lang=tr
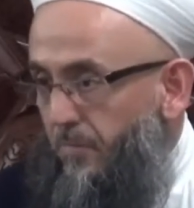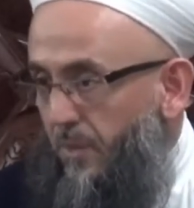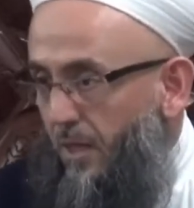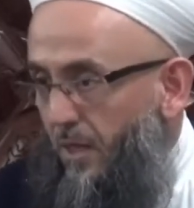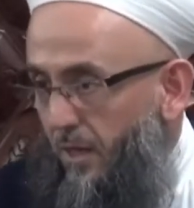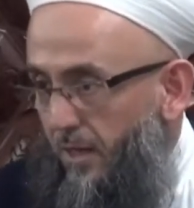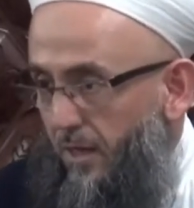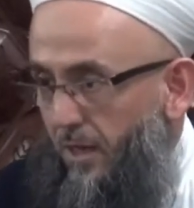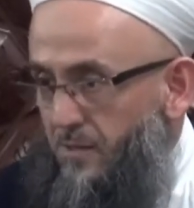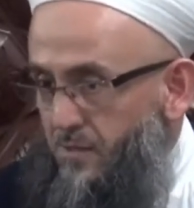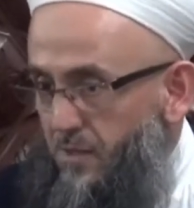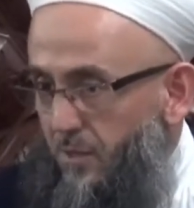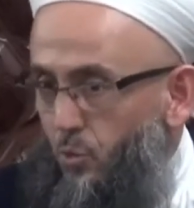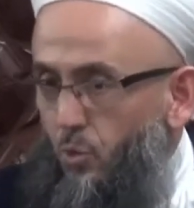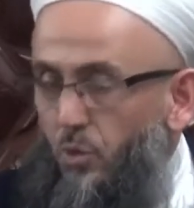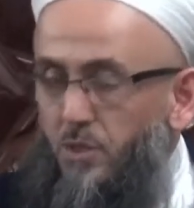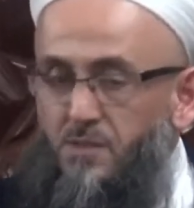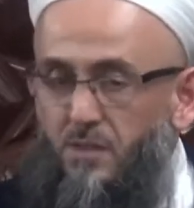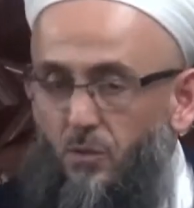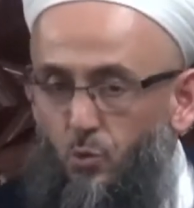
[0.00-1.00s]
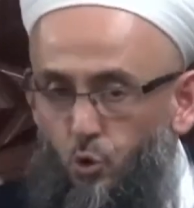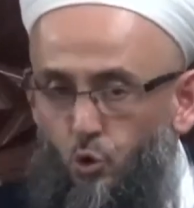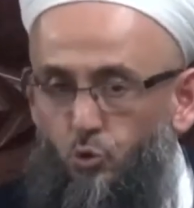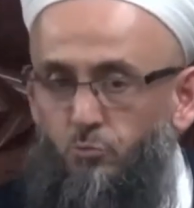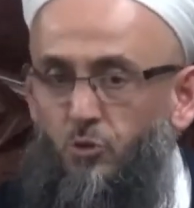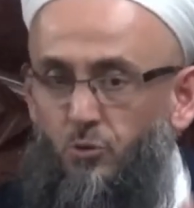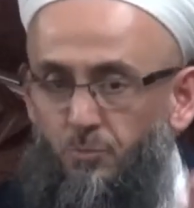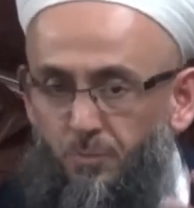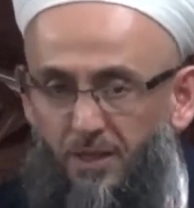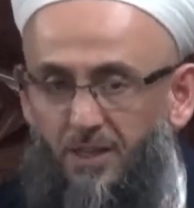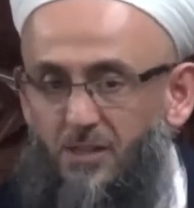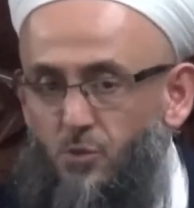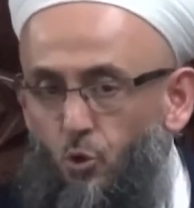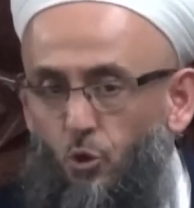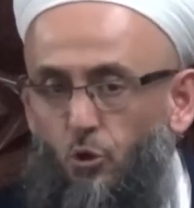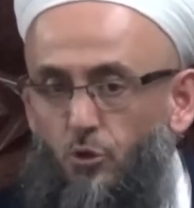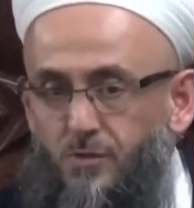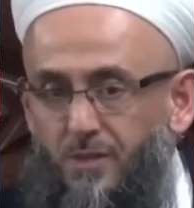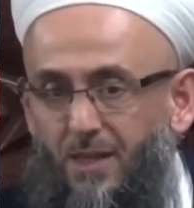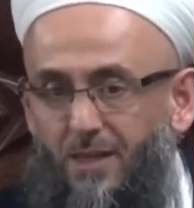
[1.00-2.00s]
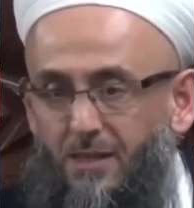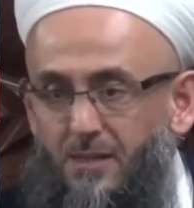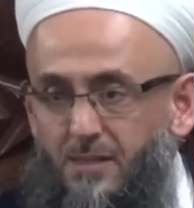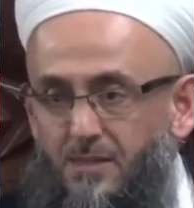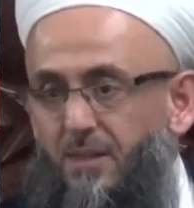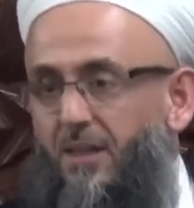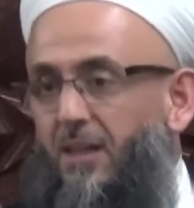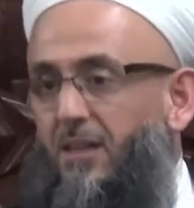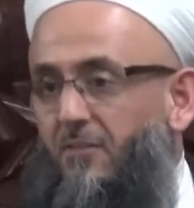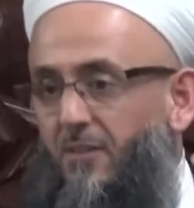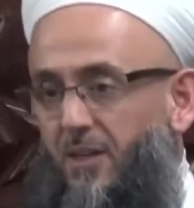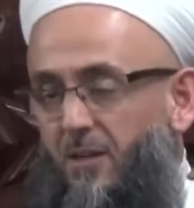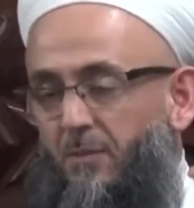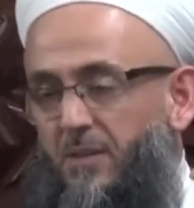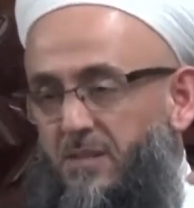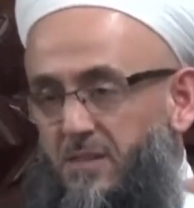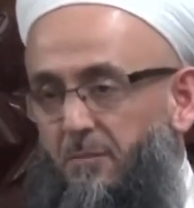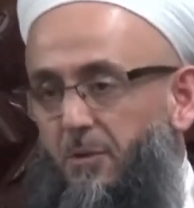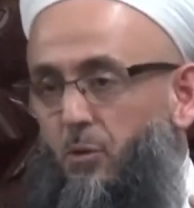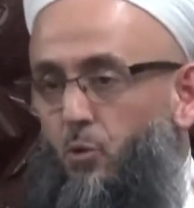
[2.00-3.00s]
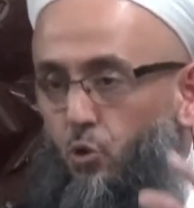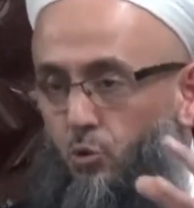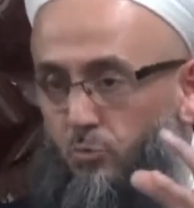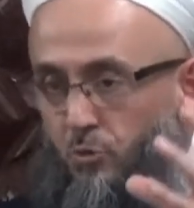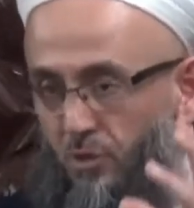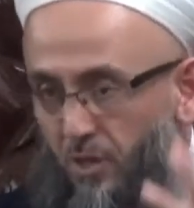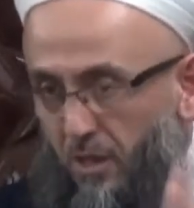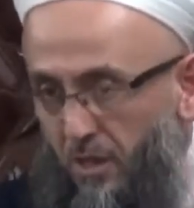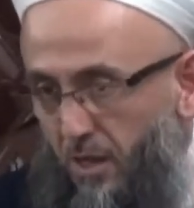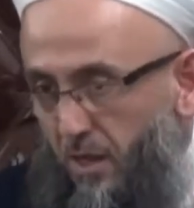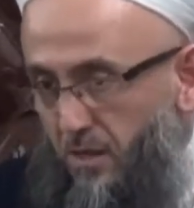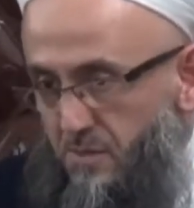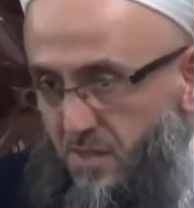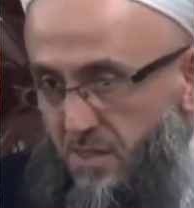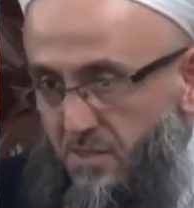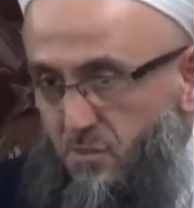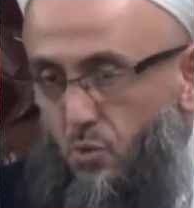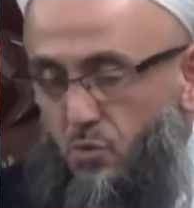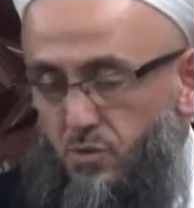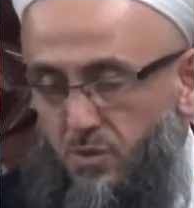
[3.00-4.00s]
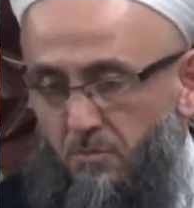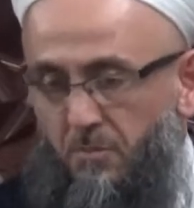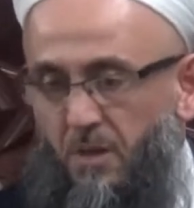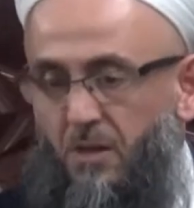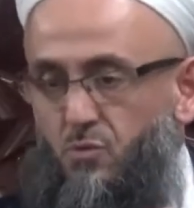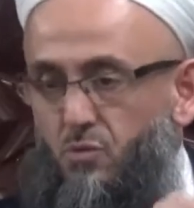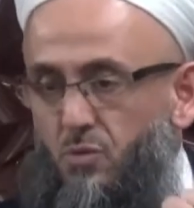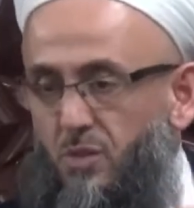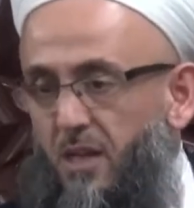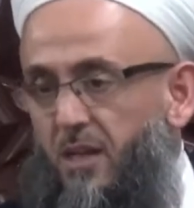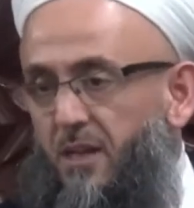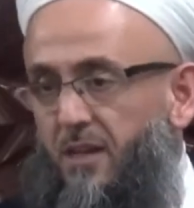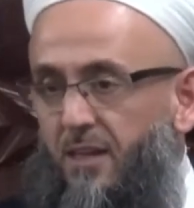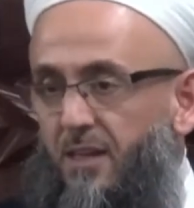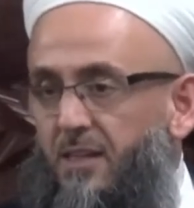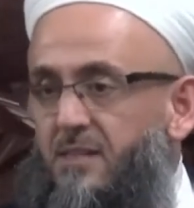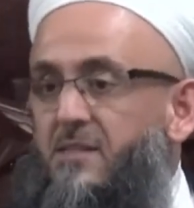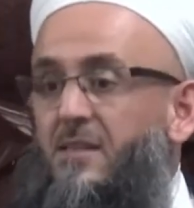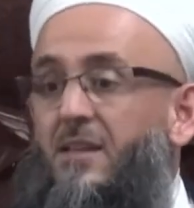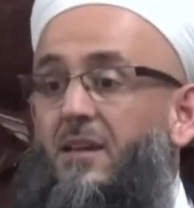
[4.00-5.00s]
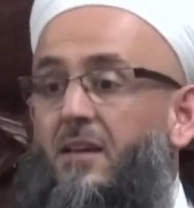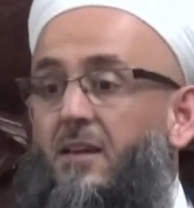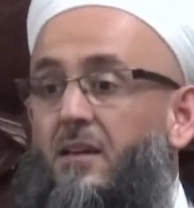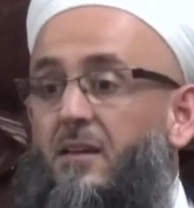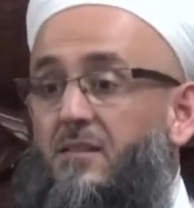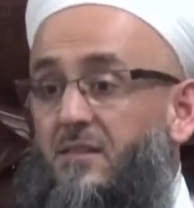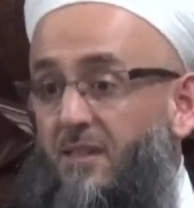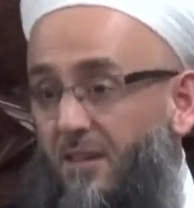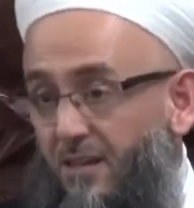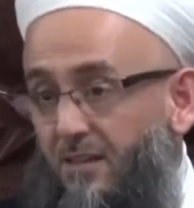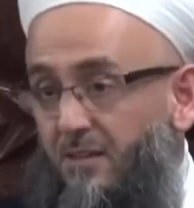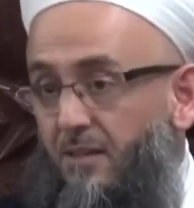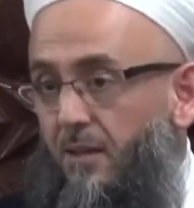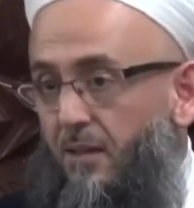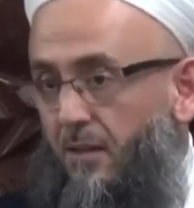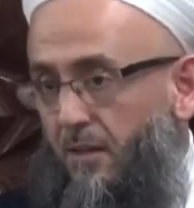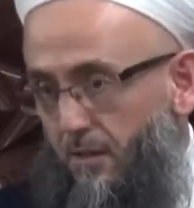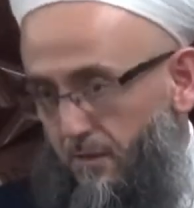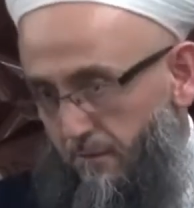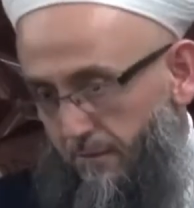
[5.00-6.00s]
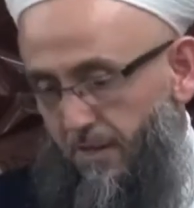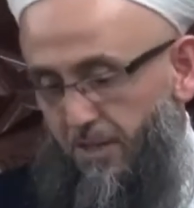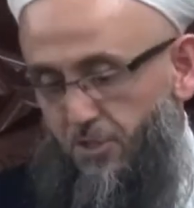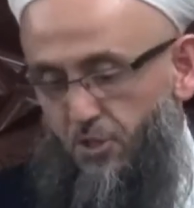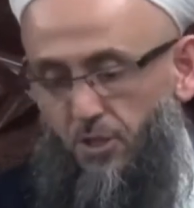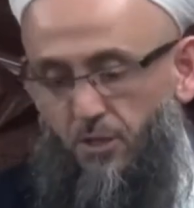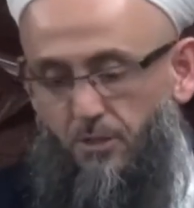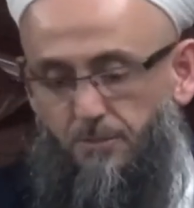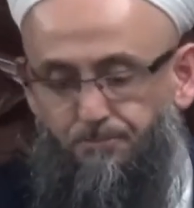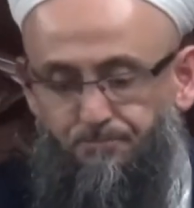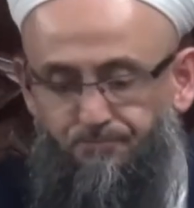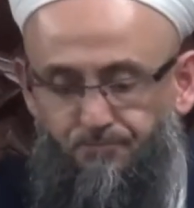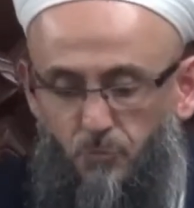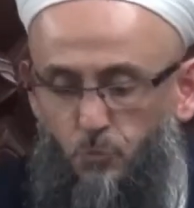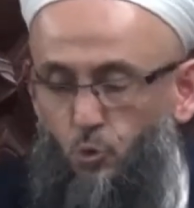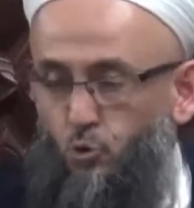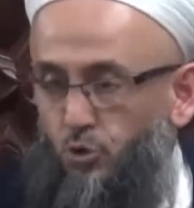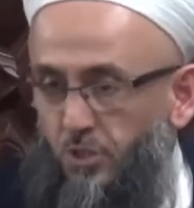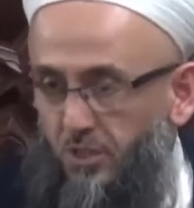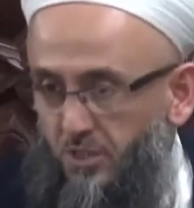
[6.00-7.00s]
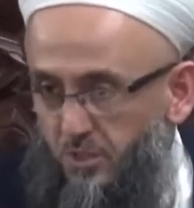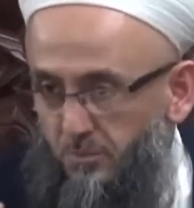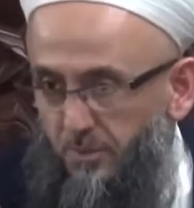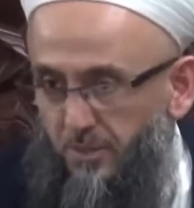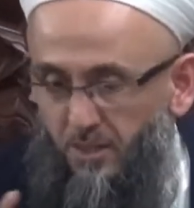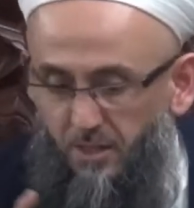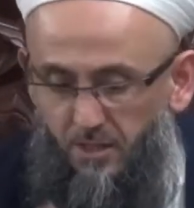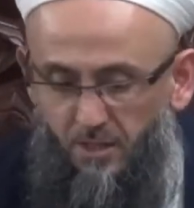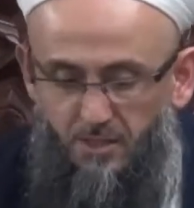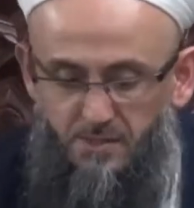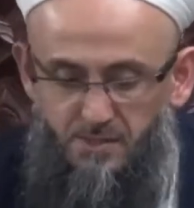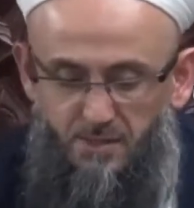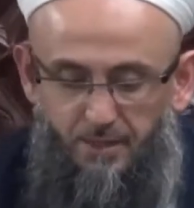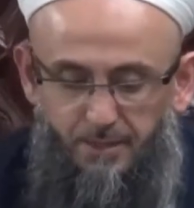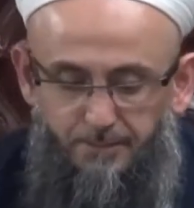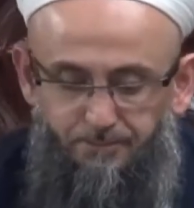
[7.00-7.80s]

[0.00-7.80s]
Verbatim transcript: araziye. Dolayısıyla kurumun parası olsa zekat vermez. Ama kurumun arazisi olsa mahsul eline geçse zekat verecek. Çünkü itibar araziye.